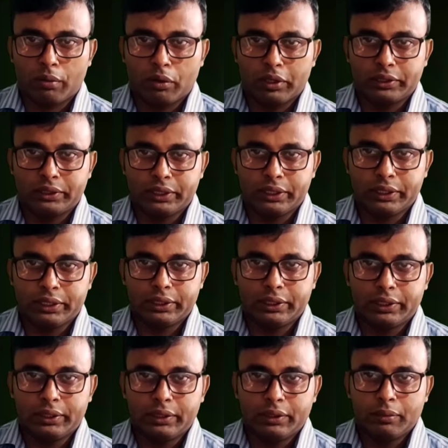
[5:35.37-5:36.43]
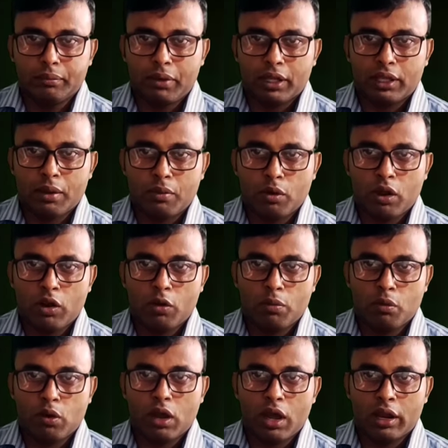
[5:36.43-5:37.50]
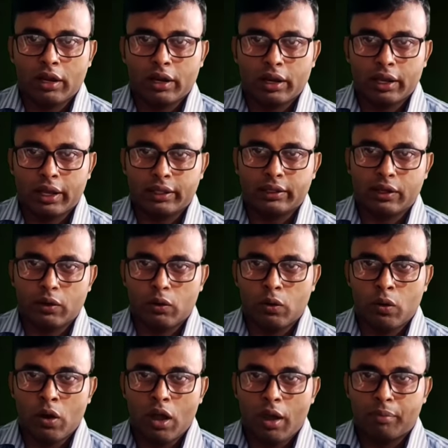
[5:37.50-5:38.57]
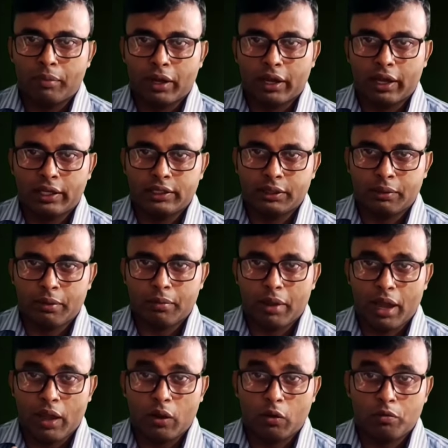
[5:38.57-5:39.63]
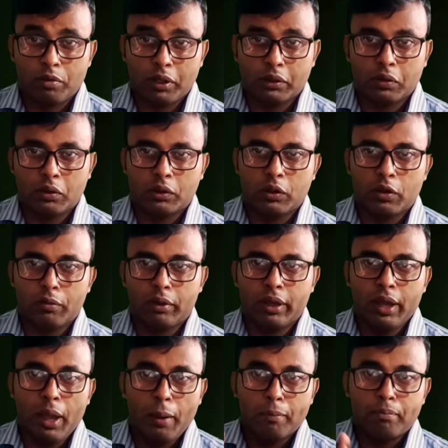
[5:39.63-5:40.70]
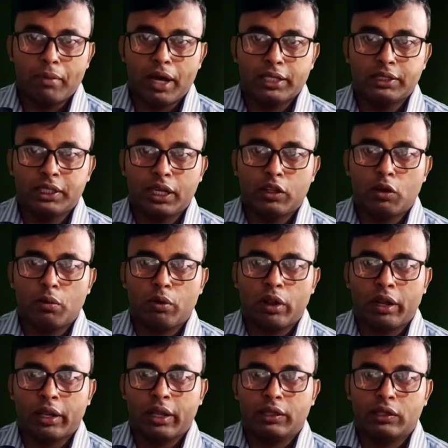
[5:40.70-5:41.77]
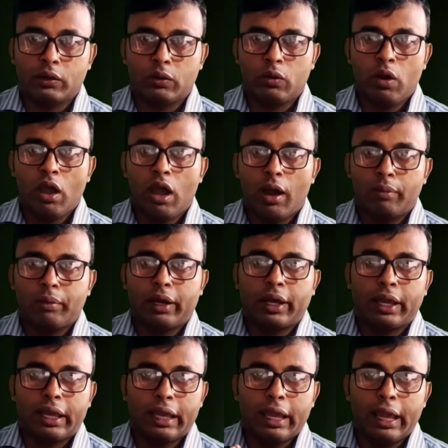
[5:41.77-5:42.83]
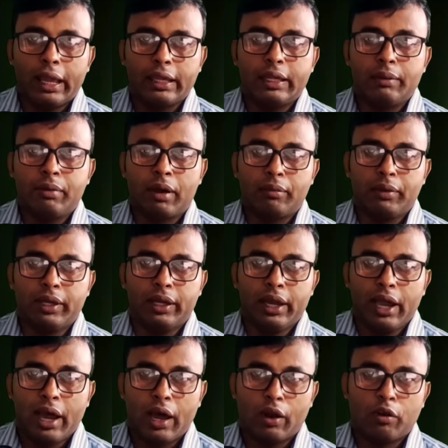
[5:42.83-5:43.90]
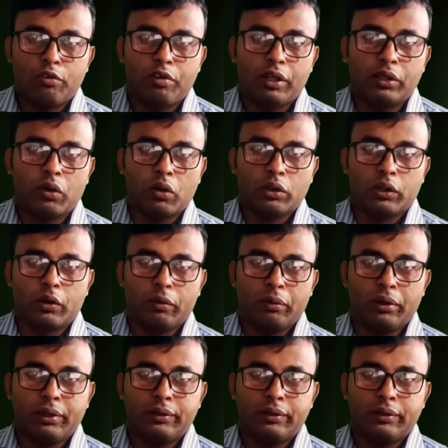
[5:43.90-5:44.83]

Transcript: বলেছি পাতা মোড়ানো পোকার ক্ষেত্রেও আপনাকে যেভাবে আলোকপাত করতে হবে মাজরা দমনের ক্ষেত্রেও আপনাকে একইভাবে আলোকপাত করতে হবে